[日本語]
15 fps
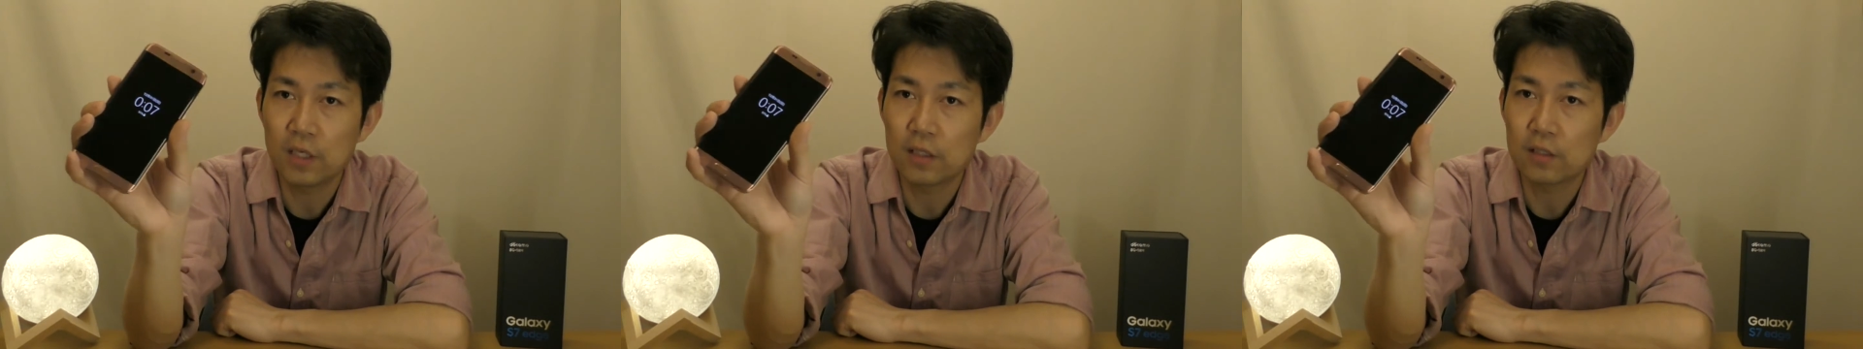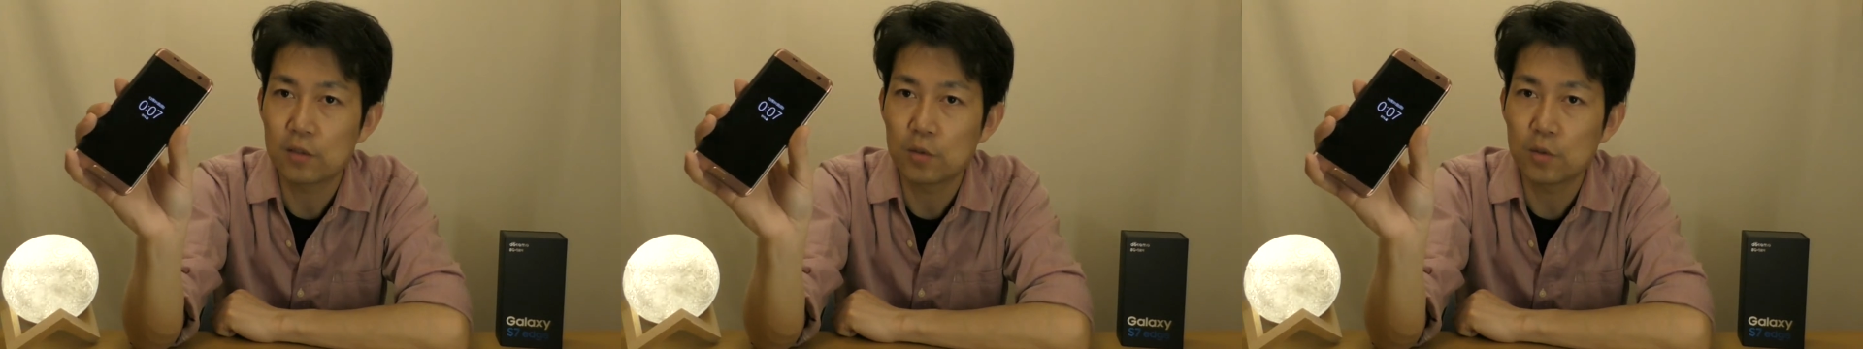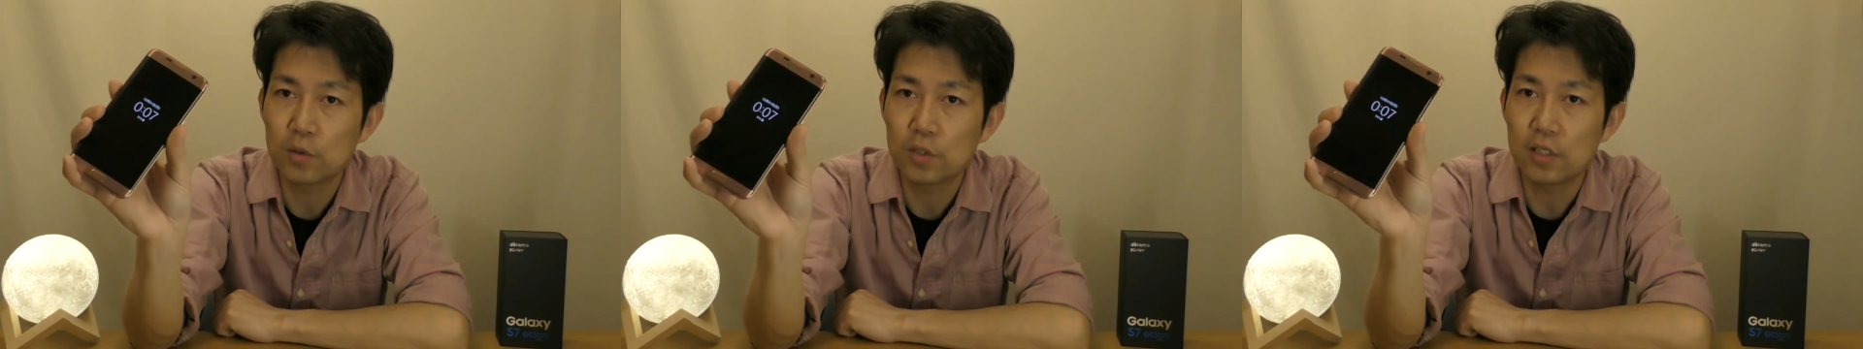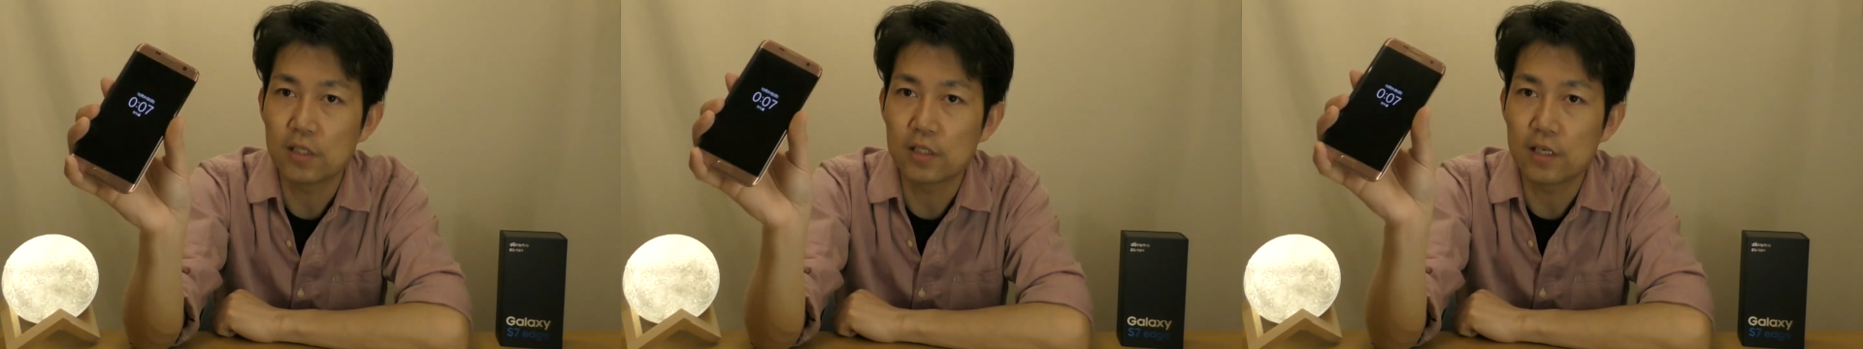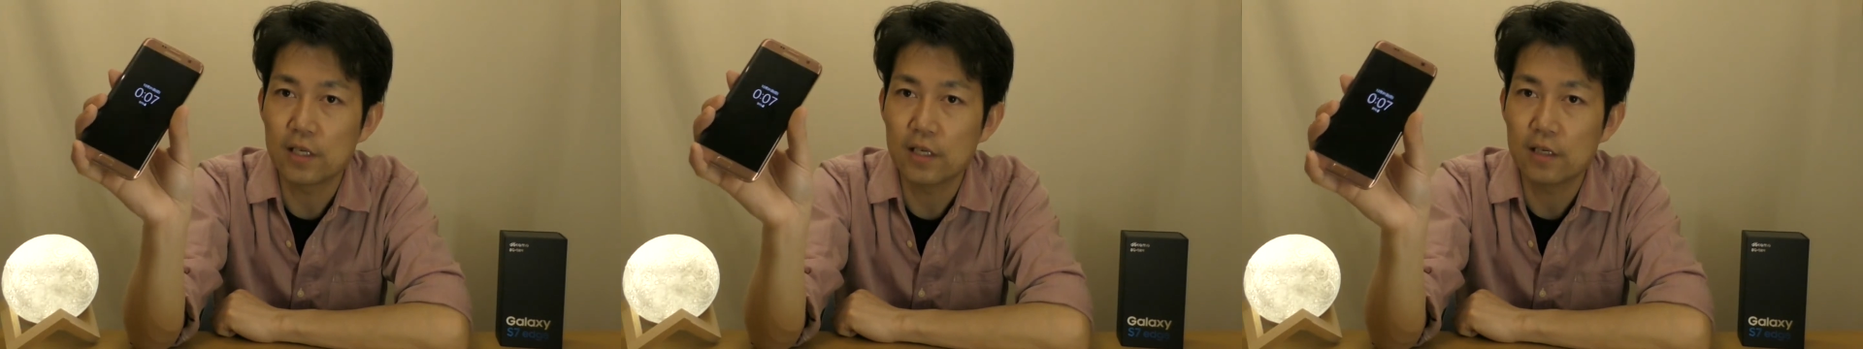ちょいちょいで
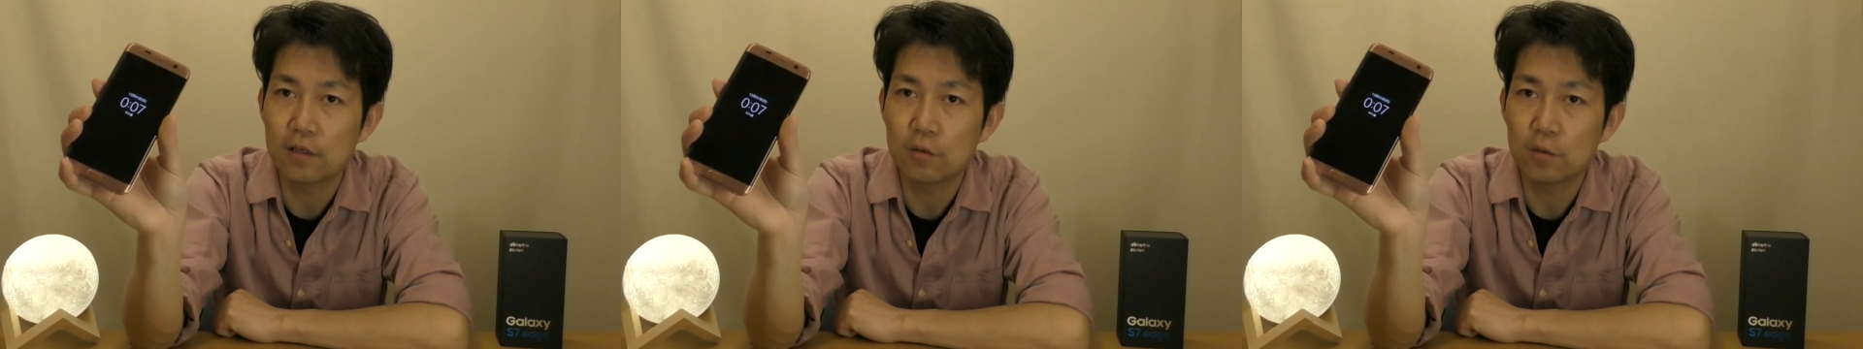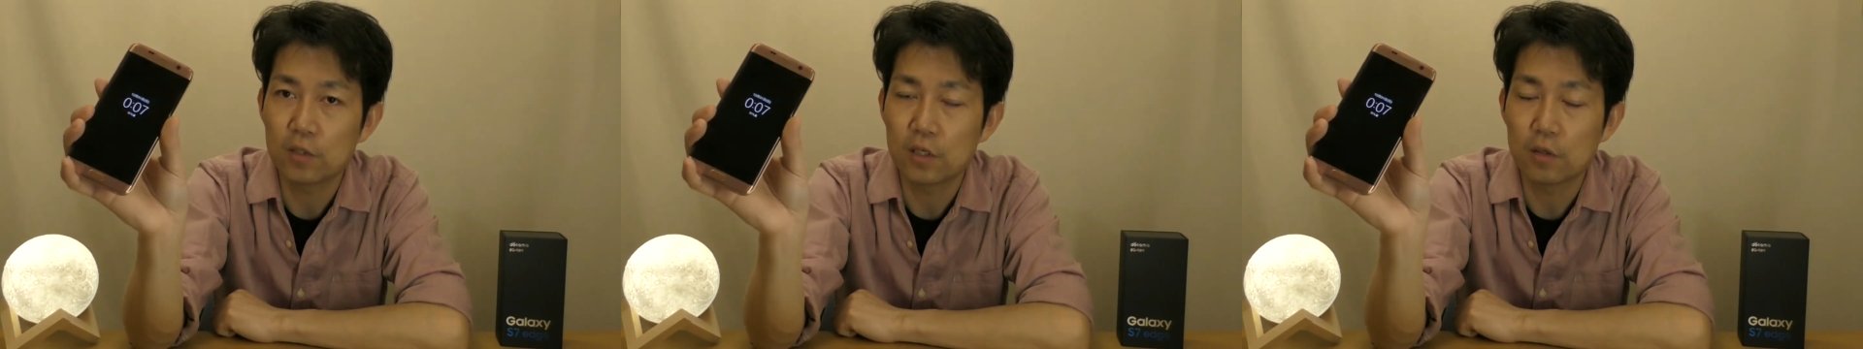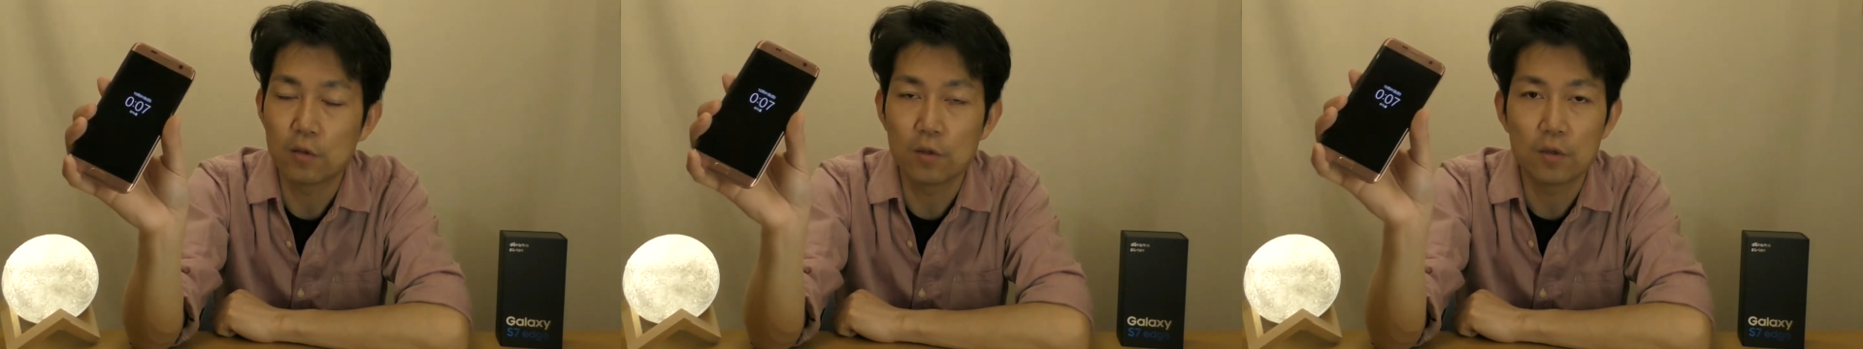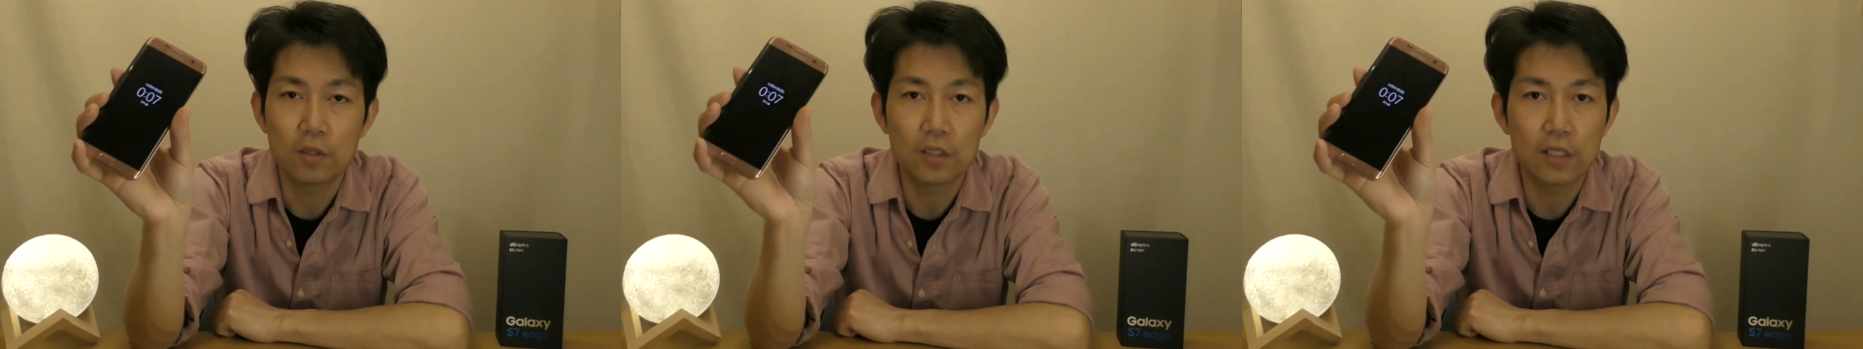すねこちらの